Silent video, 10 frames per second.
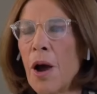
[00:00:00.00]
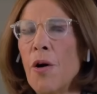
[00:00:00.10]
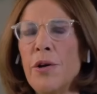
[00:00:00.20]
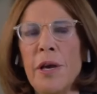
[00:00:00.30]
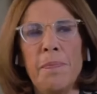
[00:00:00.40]

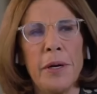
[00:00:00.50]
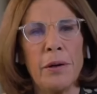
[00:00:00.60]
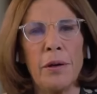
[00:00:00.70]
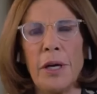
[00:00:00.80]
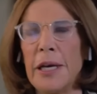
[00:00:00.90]
Oye,
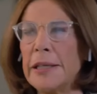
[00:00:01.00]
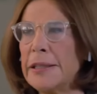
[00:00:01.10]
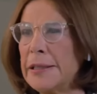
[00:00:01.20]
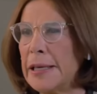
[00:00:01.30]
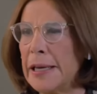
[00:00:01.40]
pero
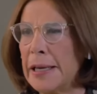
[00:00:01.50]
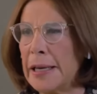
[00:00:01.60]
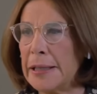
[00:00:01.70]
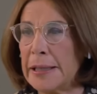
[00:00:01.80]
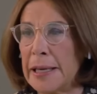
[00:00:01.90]

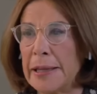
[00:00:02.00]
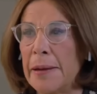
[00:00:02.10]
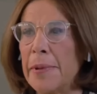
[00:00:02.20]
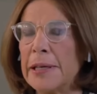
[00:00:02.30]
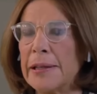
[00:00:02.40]
este, es que de
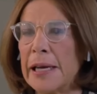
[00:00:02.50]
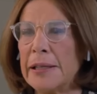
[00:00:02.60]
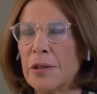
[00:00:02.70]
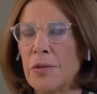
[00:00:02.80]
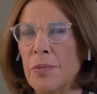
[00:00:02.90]
verdad
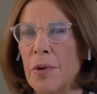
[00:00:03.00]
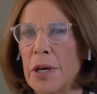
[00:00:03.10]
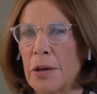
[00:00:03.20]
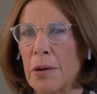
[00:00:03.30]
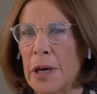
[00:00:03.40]
es un
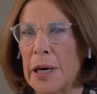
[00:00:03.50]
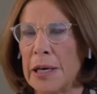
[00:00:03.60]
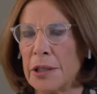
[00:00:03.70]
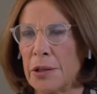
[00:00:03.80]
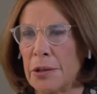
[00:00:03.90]
vuelco a la
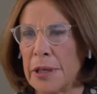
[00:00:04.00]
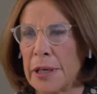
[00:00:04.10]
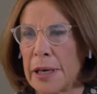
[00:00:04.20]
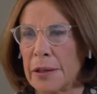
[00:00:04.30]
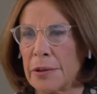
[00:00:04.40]

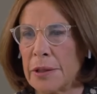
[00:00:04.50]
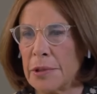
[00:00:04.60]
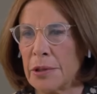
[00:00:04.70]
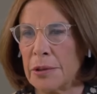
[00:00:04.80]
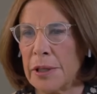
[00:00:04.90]
historia que nos
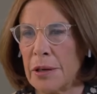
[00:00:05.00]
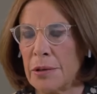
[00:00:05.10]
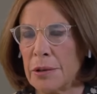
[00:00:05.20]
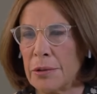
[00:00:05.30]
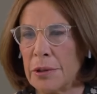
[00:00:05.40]
hemos contado en
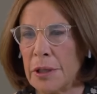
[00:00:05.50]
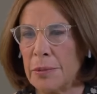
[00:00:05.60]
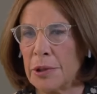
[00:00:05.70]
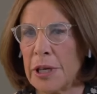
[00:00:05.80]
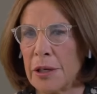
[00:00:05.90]
los
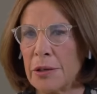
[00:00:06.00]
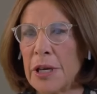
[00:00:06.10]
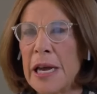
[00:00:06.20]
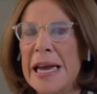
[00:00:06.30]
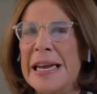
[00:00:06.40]
últimos años,
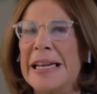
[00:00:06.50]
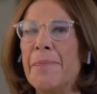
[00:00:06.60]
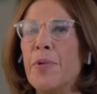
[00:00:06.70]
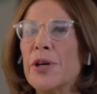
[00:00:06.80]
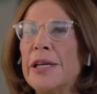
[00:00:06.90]

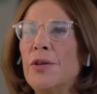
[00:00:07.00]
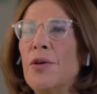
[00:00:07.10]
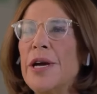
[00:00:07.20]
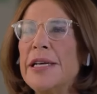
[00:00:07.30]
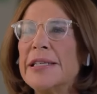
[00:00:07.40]
porque no
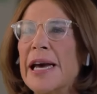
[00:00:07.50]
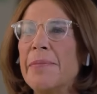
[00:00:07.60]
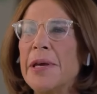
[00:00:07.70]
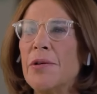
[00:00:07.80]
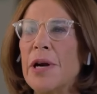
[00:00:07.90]
es que
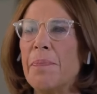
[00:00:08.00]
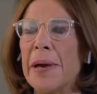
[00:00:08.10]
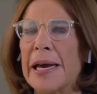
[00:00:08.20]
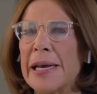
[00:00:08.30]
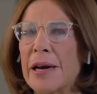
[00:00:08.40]
había una
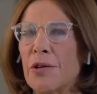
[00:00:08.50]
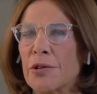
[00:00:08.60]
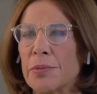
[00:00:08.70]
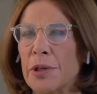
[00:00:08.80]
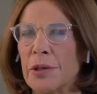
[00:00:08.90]
pequeña
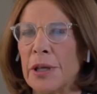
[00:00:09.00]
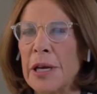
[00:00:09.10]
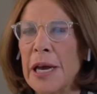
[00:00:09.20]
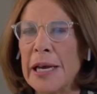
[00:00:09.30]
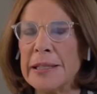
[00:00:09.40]
corrupción.
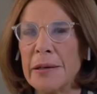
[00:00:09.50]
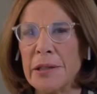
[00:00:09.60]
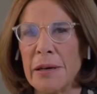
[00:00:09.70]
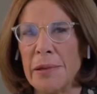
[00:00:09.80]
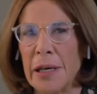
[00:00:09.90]
Estamos
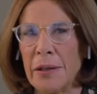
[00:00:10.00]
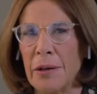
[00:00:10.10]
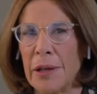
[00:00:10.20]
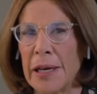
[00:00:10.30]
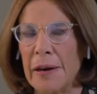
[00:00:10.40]
hablando
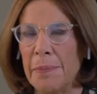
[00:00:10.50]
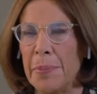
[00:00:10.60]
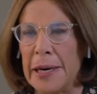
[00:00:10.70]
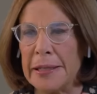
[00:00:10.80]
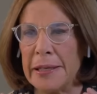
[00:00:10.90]
de que el
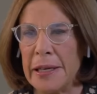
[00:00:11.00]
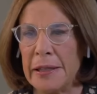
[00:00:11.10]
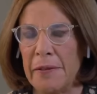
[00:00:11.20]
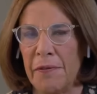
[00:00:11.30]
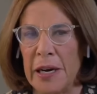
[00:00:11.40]

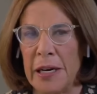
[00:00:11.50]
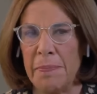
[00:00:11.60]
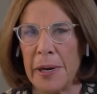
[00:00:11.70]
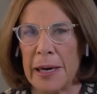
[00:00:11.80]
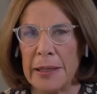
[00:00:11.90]
presidente
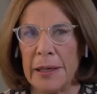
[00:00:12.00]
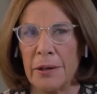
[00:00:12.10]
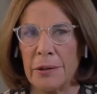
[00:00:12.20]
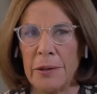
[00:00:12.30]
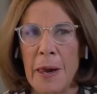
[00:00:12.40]
Felipe
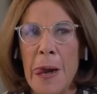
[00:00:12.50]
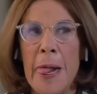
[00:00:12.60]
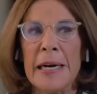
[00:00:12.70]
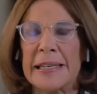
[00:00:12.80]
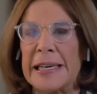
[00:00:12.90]
Calderón
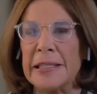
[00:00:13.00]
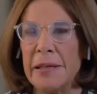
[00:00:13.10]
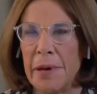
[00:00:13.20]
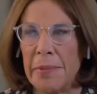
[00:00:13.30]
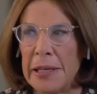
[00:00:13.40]

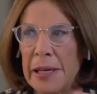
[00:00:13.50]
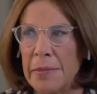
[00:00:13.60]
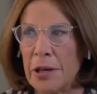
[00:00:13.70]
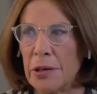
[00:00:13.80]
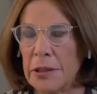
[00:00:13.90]
recibe 20
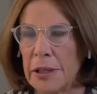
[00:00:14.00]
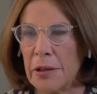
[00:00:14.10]
millones de